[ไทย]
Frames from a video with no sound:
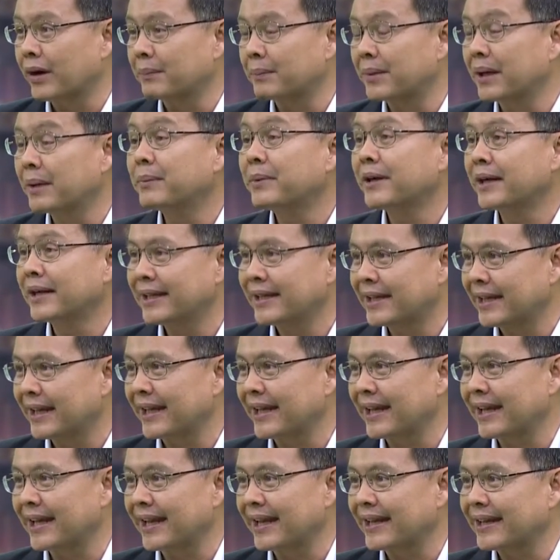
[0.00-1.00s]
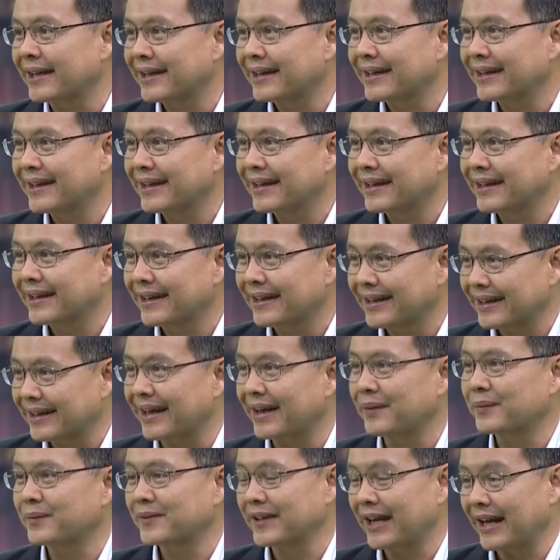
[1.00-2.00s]
กับเพื่อนๆที่เก่งๆค
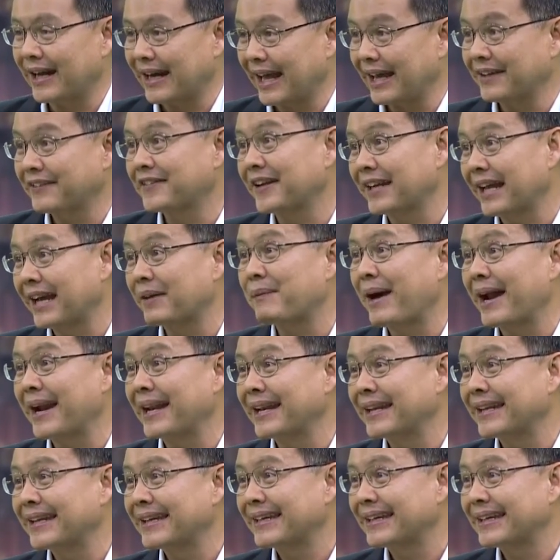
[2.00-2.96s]
รับจากหลายสถาบัน